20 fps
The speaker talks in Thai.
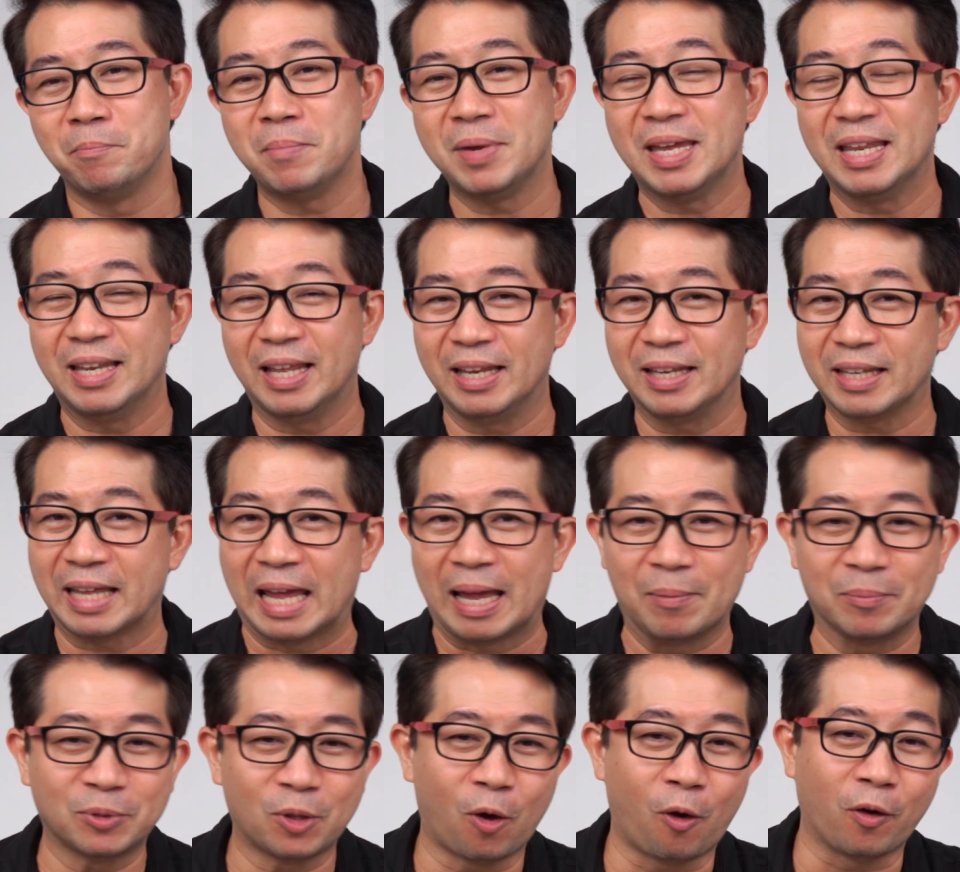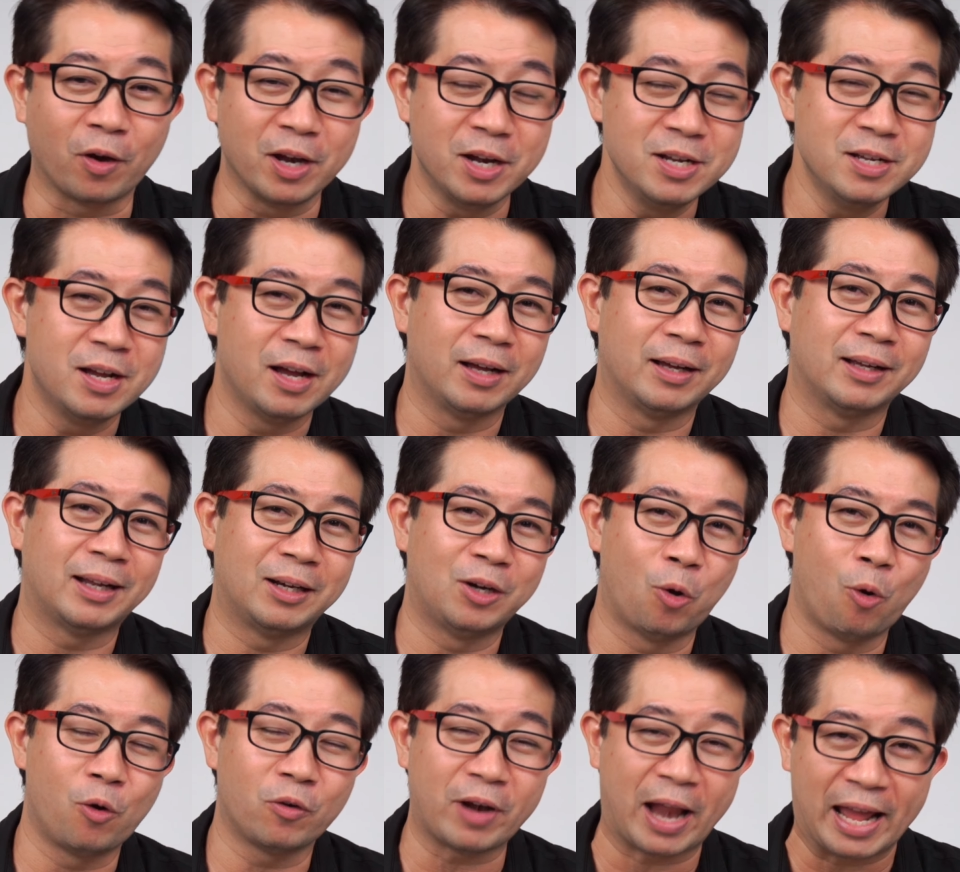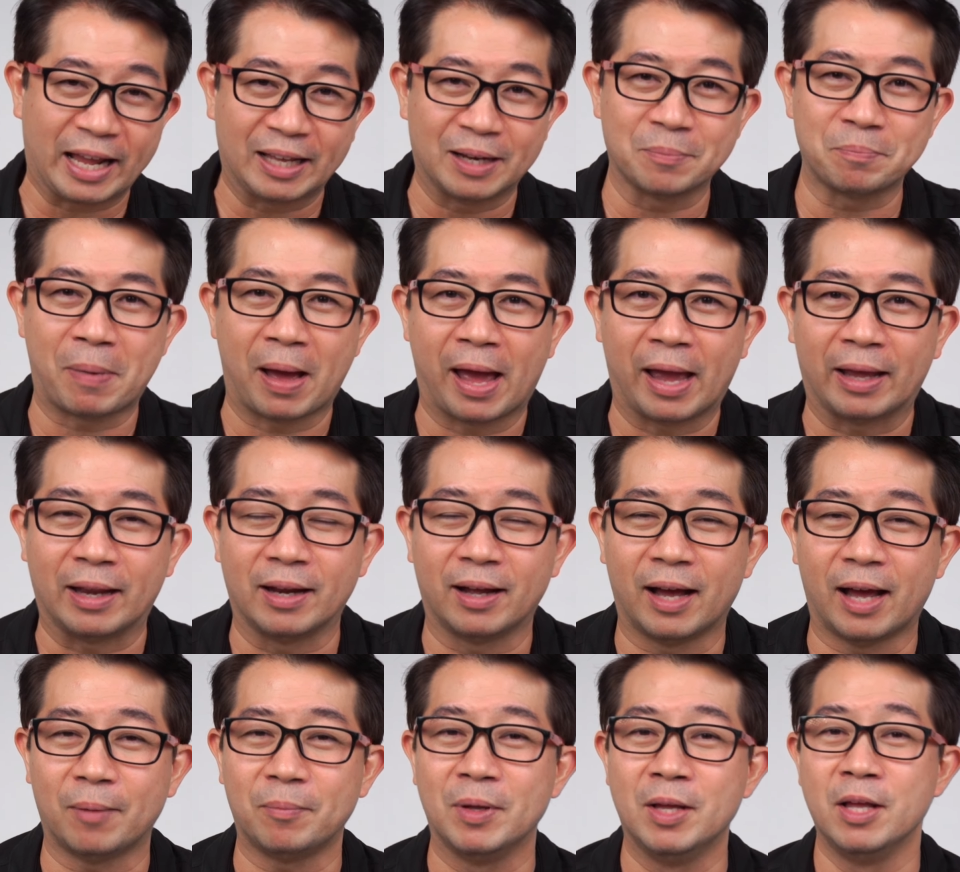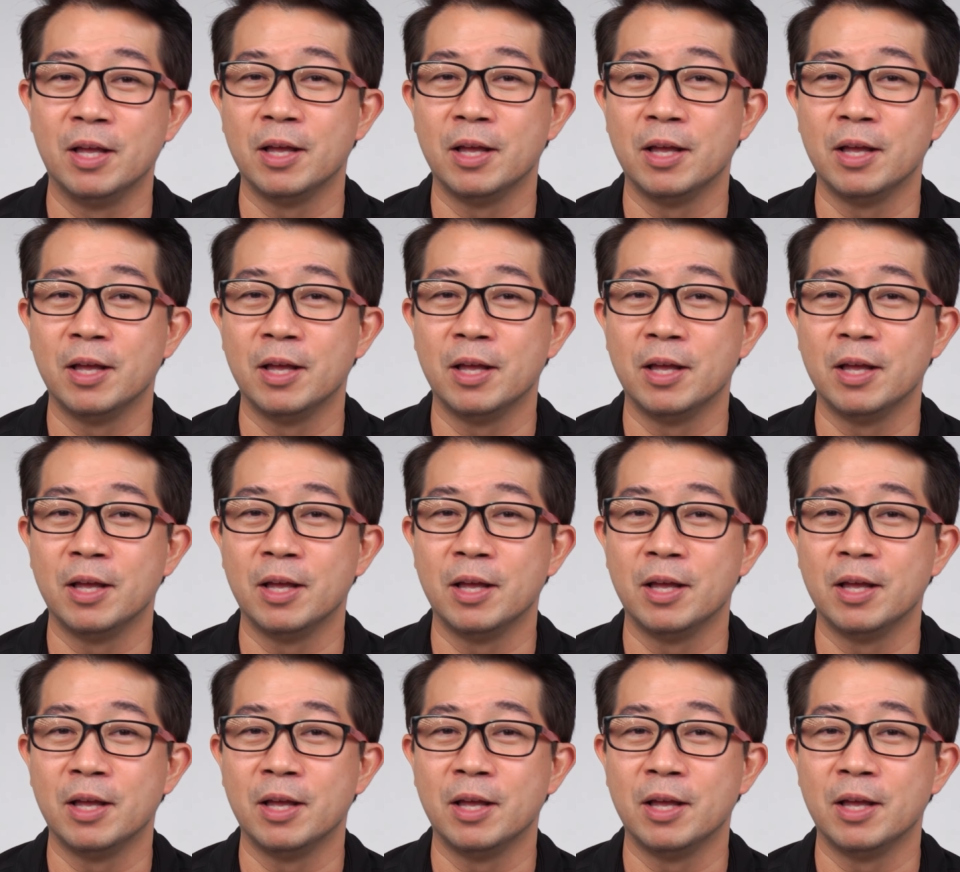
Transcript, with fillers: มีเล่นเกมต่อเนื่องลงแรงกันไปนะครับ